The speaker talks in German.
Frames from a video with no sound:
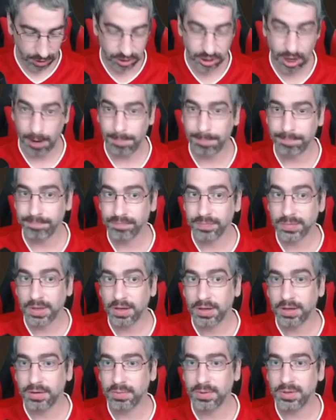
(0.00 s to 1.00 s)
Ja,
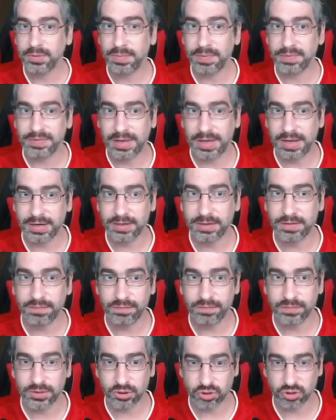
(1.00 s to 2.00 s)
dann würde ich mal
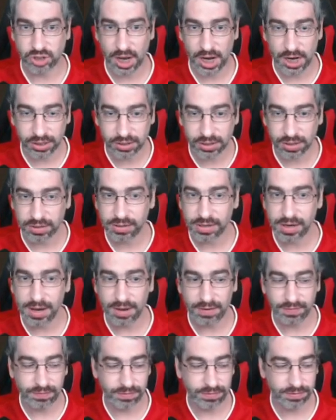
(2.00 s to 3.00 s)
sagen, wir starten in die
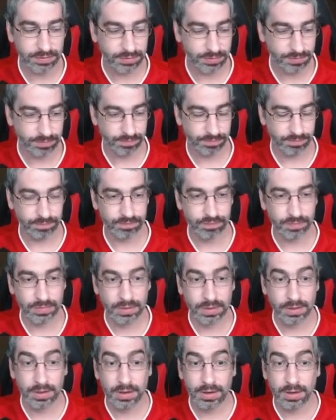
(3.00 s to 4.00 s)
erste
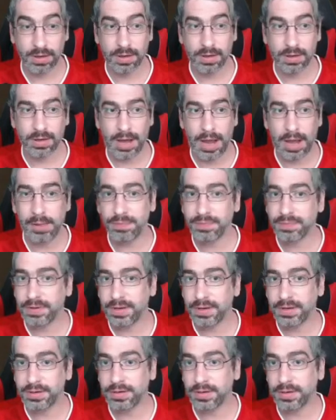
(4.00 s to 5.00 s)

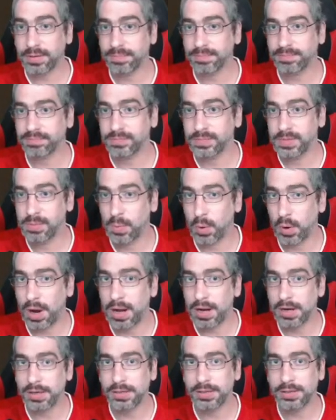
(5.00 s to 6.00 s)
Halbzeit im
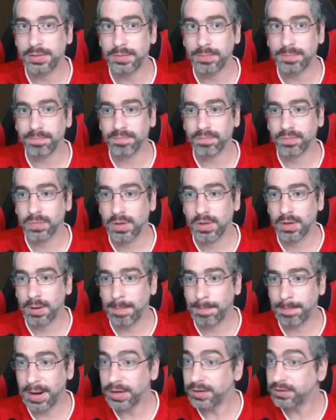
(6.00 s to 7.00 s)
Orakel.
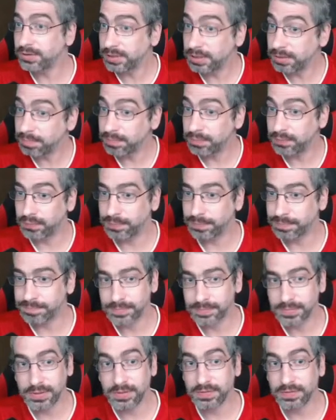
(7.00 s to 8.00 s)
Mein Tipp
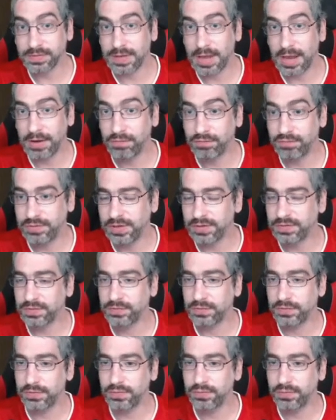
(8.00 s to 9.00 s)
ist ein 4
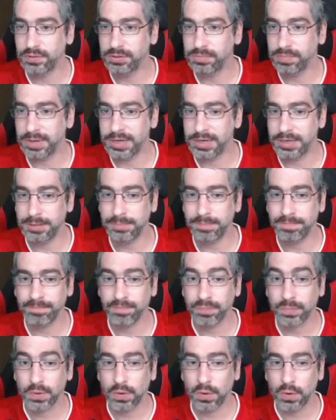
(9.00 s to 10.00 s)
zu 0 für die Bayern.
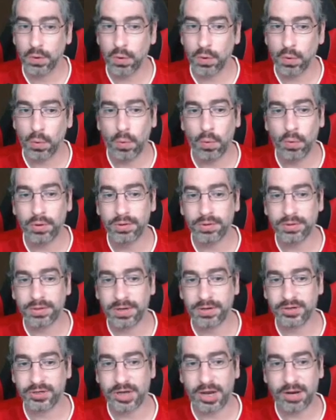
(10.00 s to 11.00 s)
Und
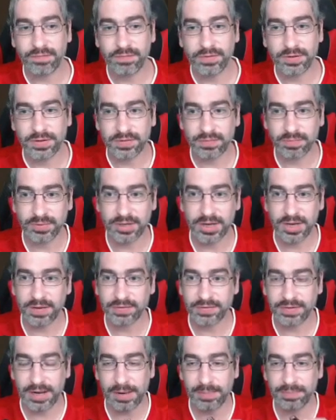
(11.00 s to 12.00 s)
dann starten wir jetzt mit der
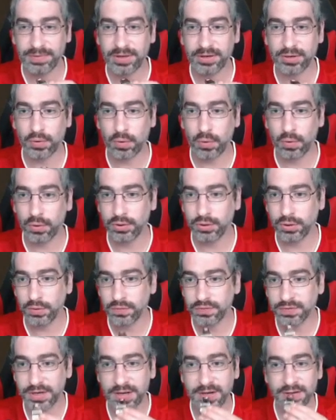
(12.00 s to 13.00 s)
ersten Halbzeit und
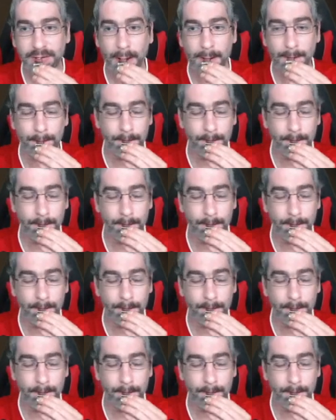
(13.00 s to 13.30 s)
los geht's.